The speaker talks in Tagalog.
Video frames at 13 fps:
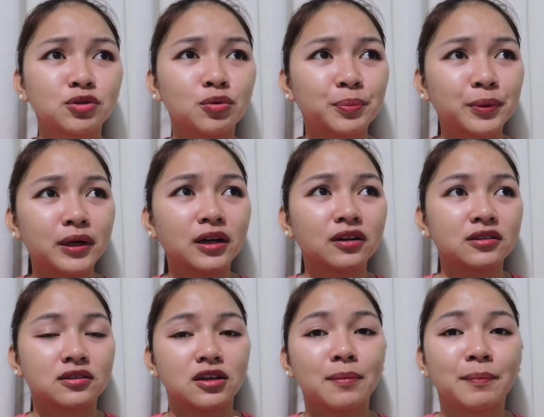Super,
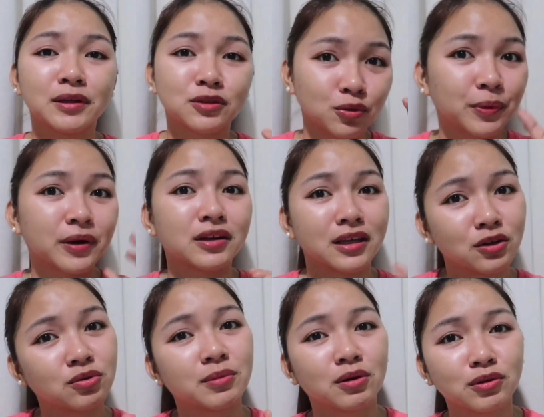syempre, super
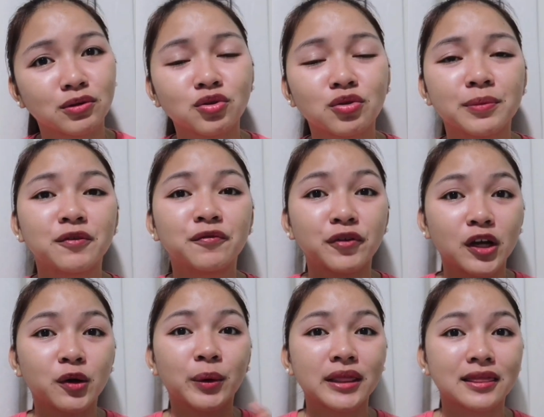inom ako ng tubig.
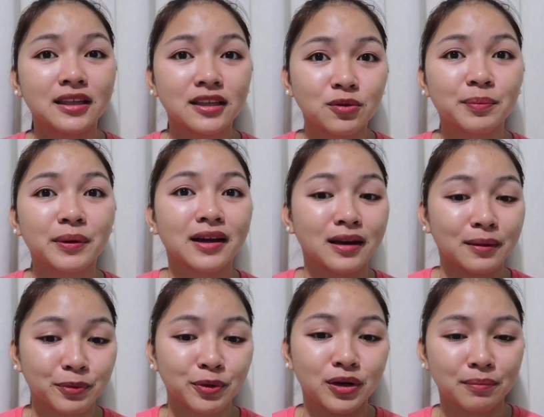Frequent din yung
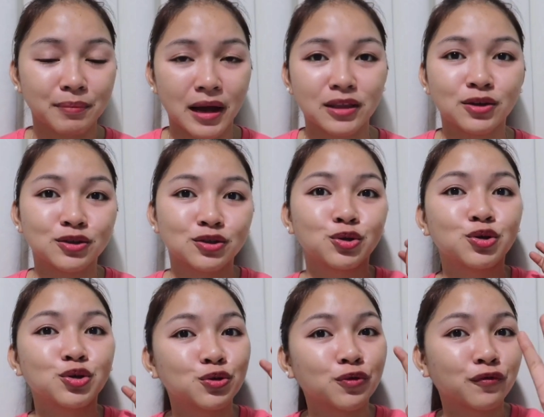paghanap ko ng banyo. So,
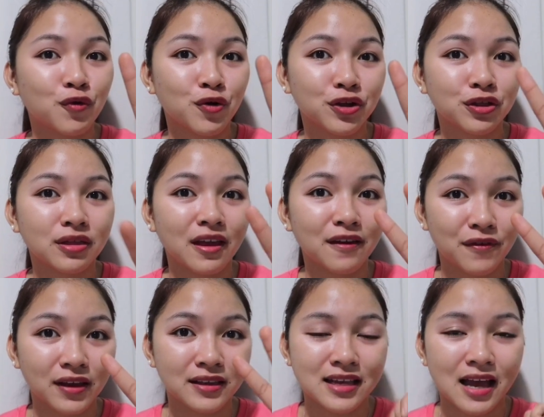yun yung fourth na
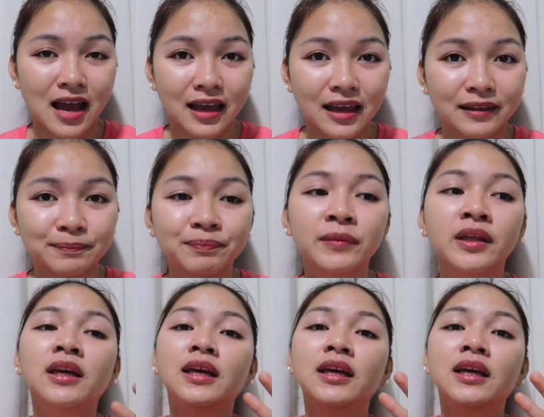effect sa akin.